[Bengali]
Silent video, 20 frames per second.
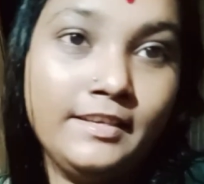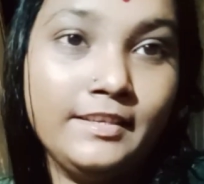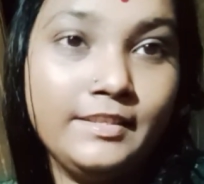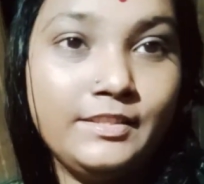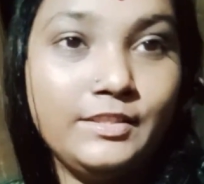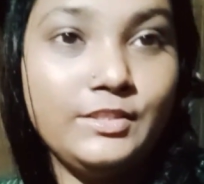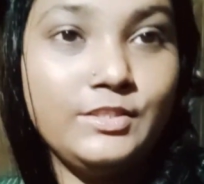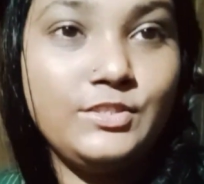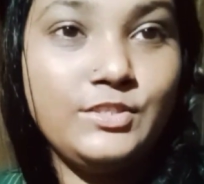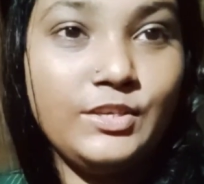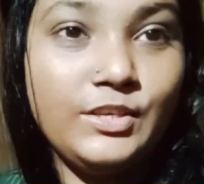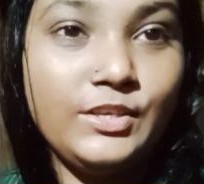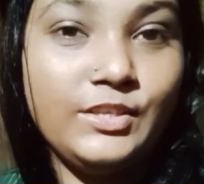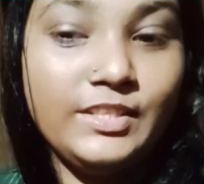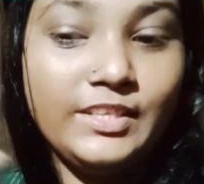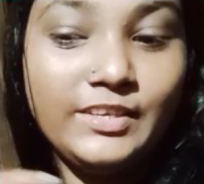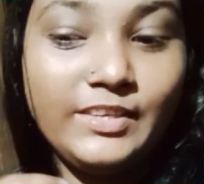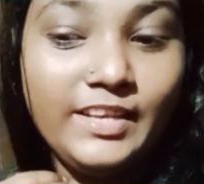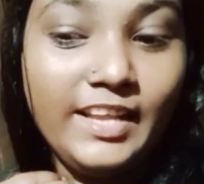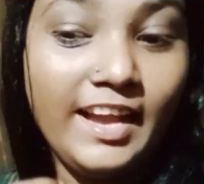তো চলো
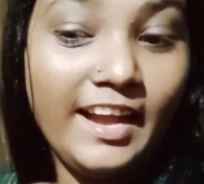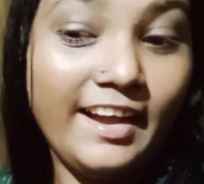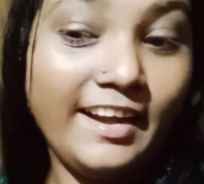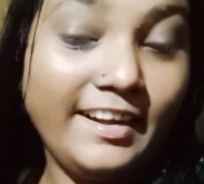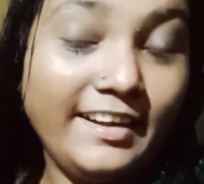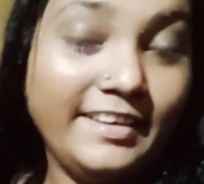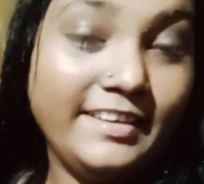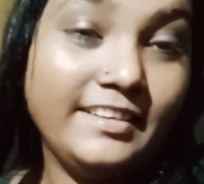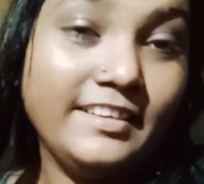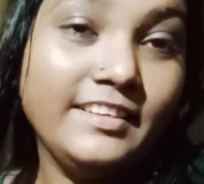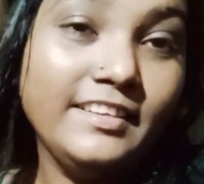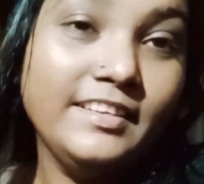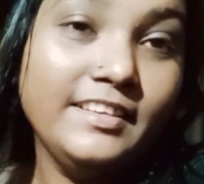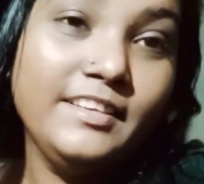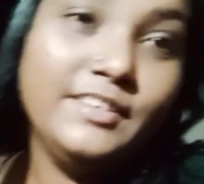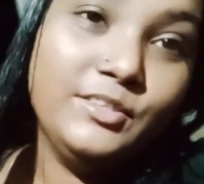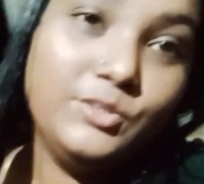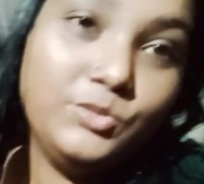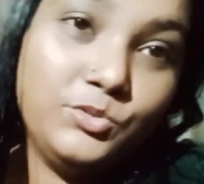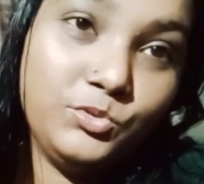তাহলে আর
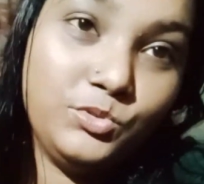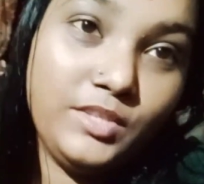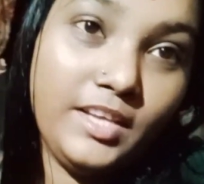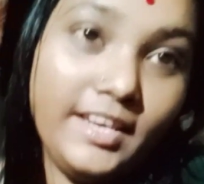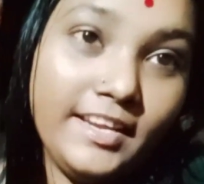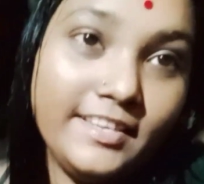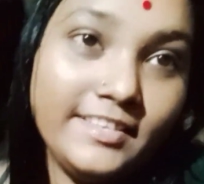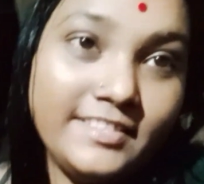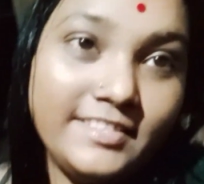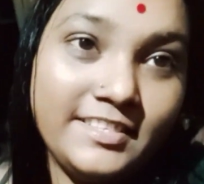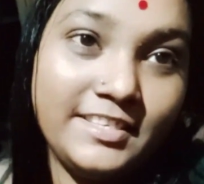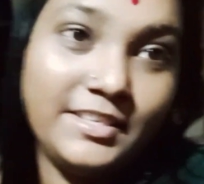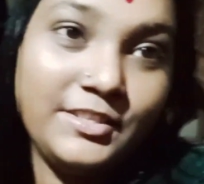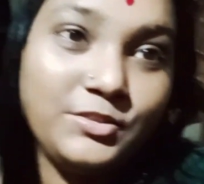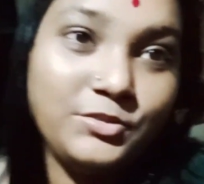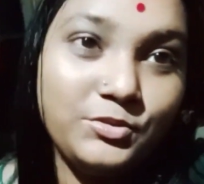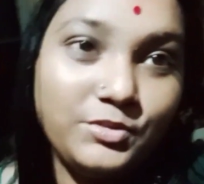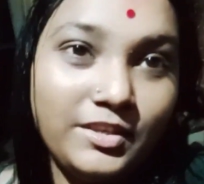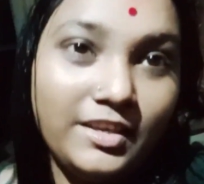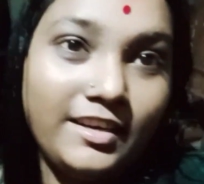তোতা এসছে
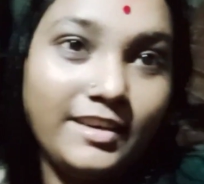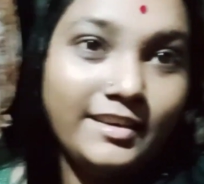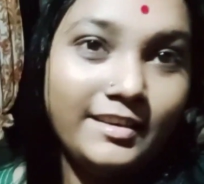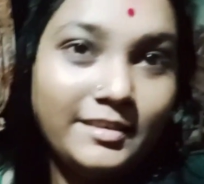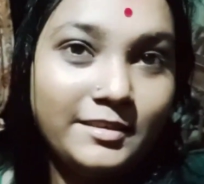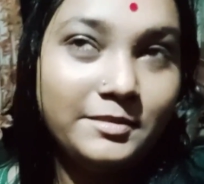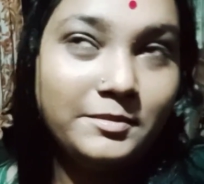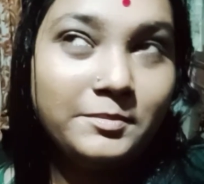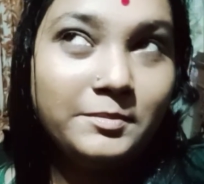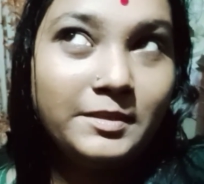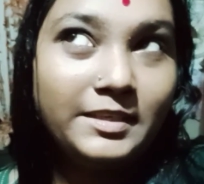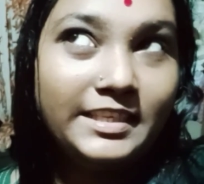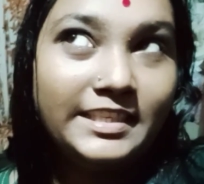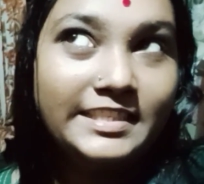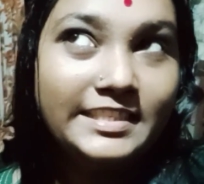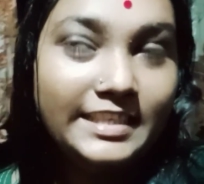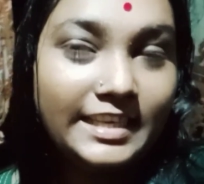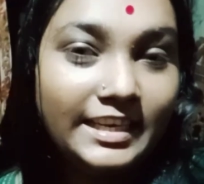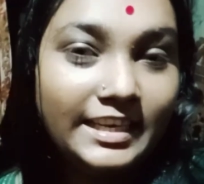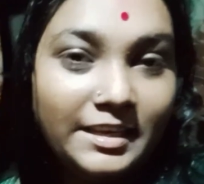তোতার মানে
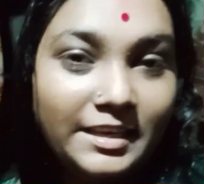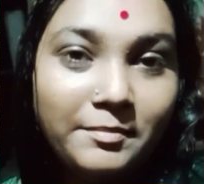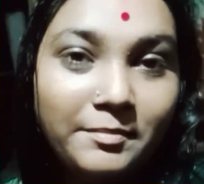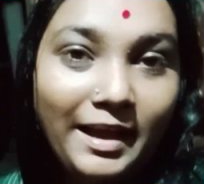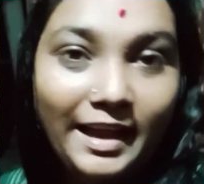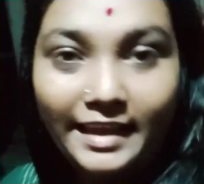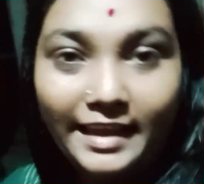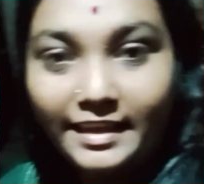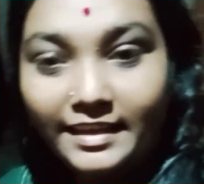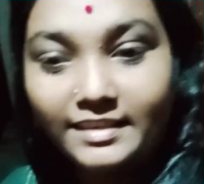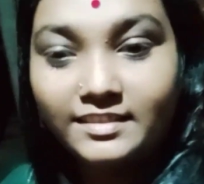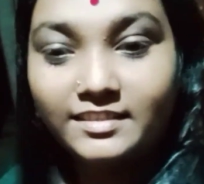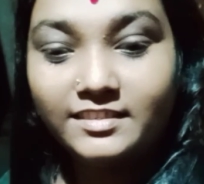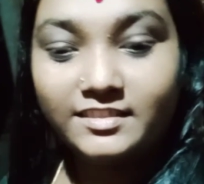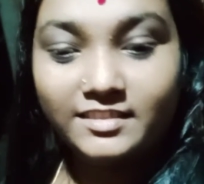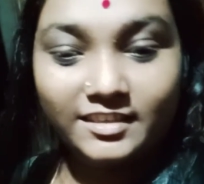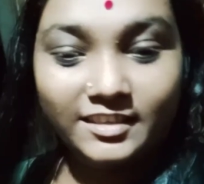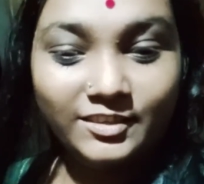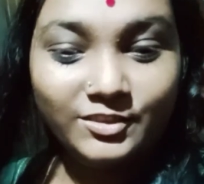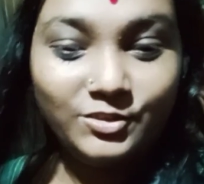ছেলে ভাই
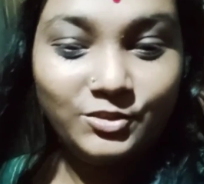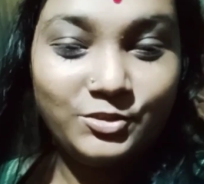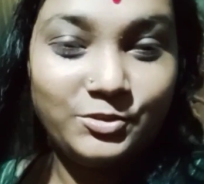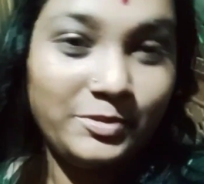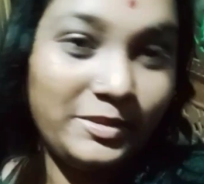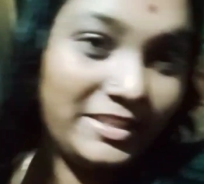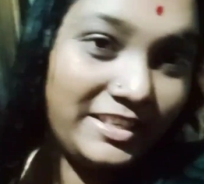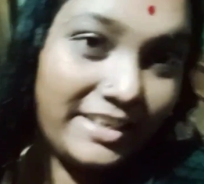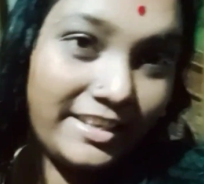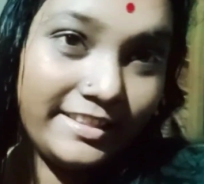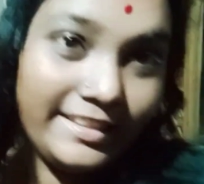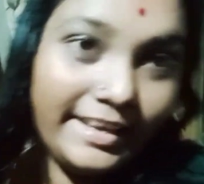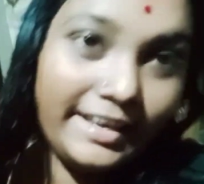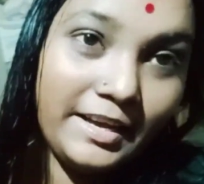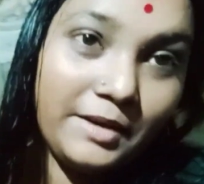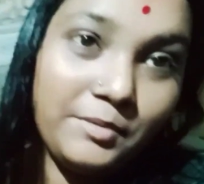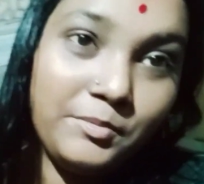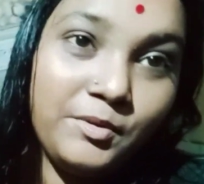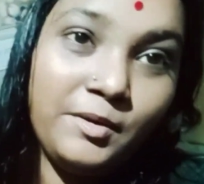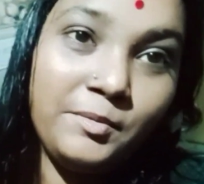এসছে তো তোমাদেরকে
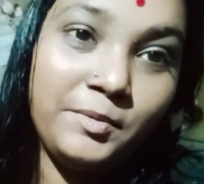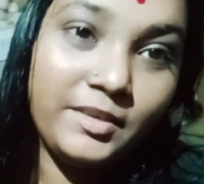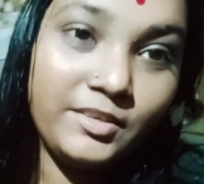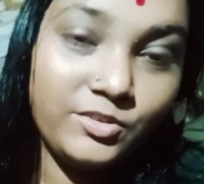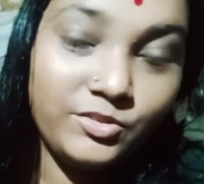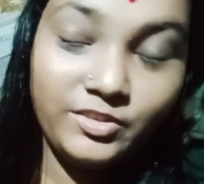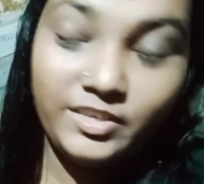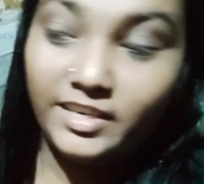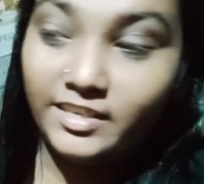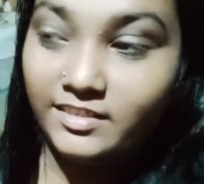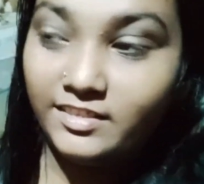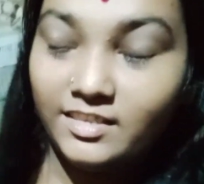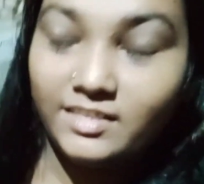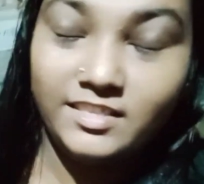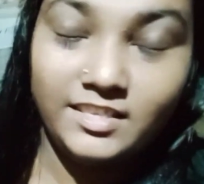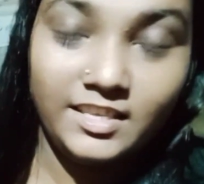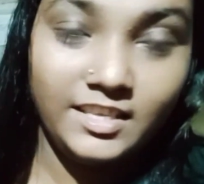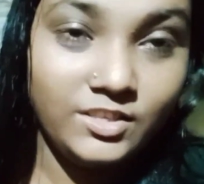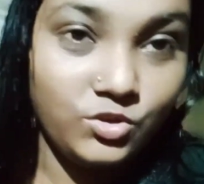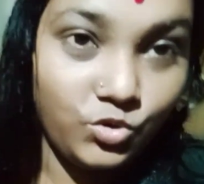দেখাবো আমি একটু ড্রেসটা
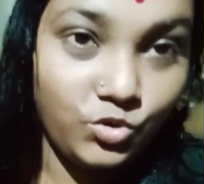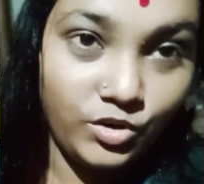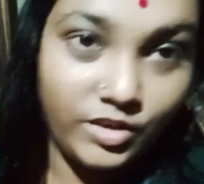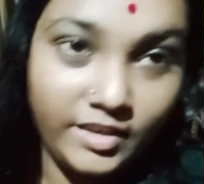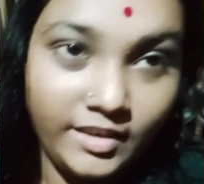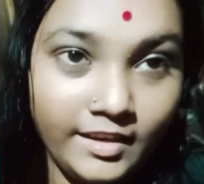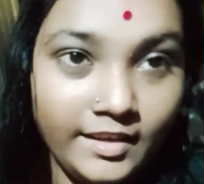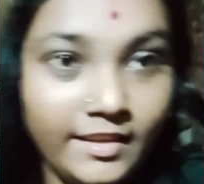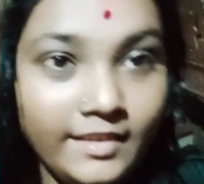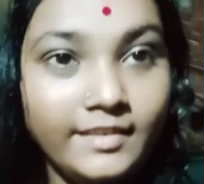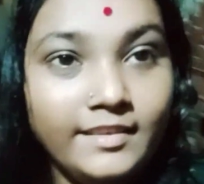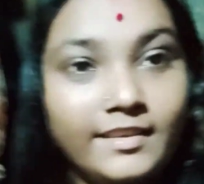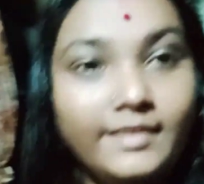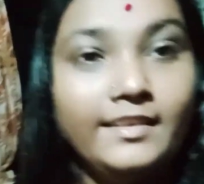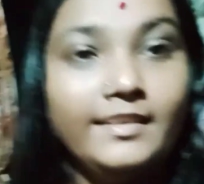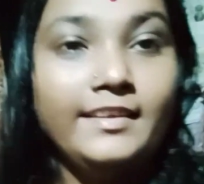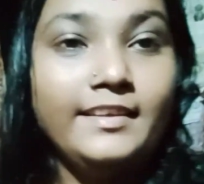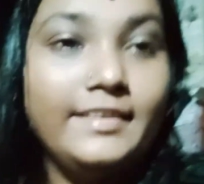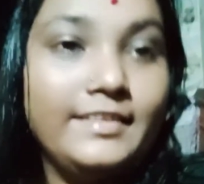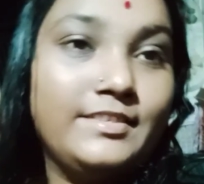চেঞ্জ করে নিই
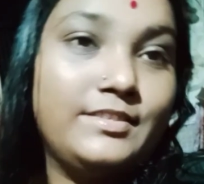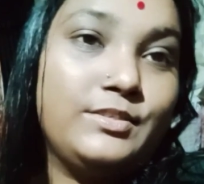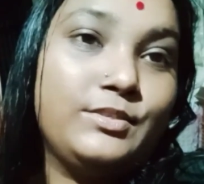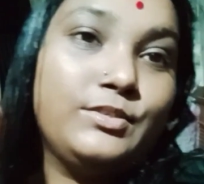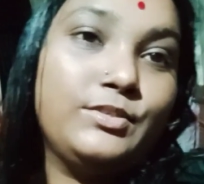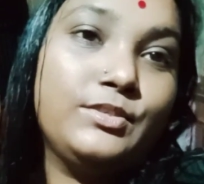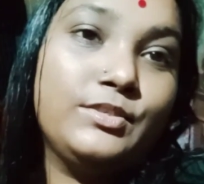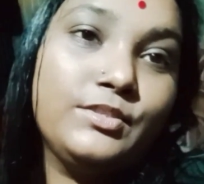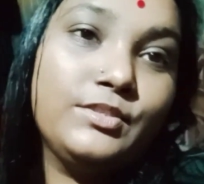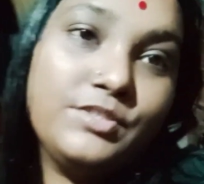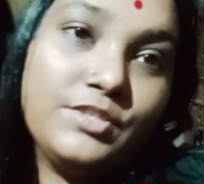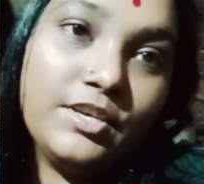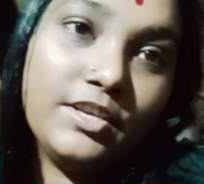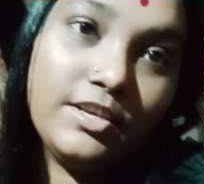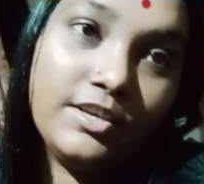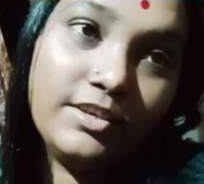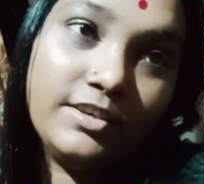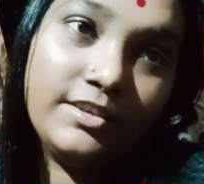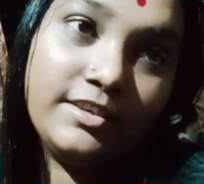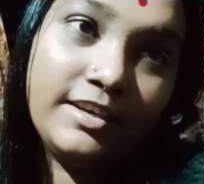সো চলো
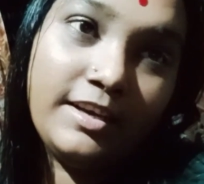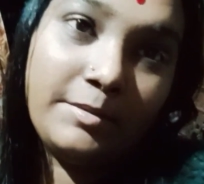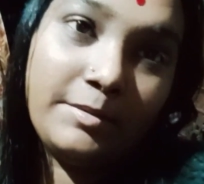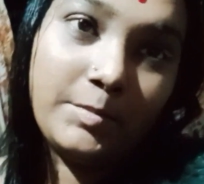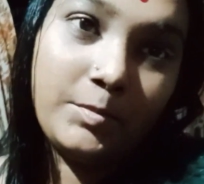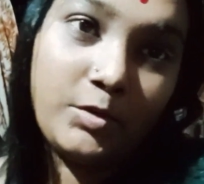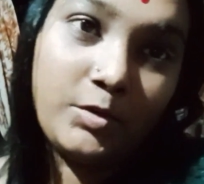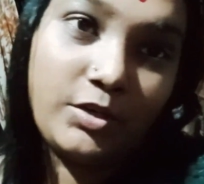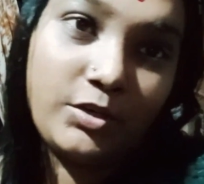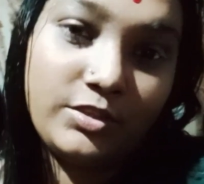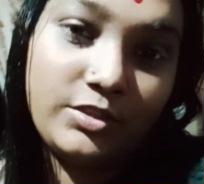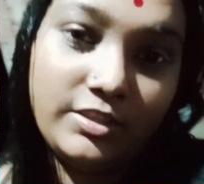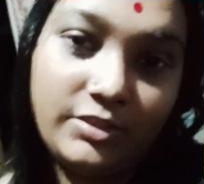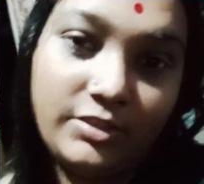আবার পরে কথা